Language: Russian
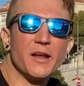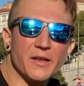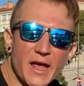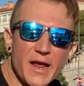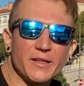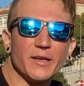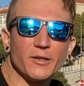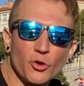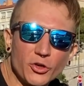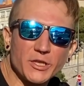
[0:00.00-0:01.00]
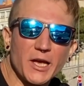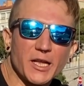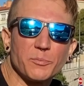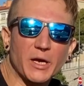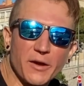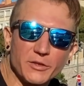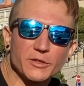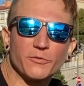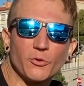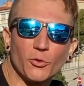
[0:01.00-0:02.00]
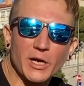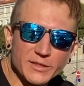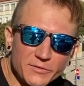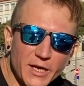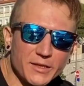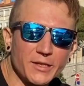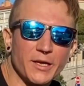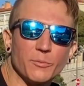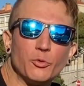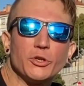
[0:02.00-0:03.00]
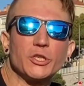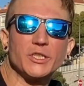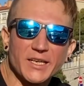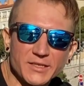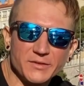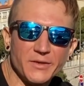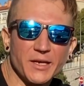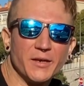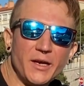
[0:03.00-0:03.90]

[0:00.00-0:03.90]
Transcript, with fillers: на этой лодке отправятся в кругосветное путешествие.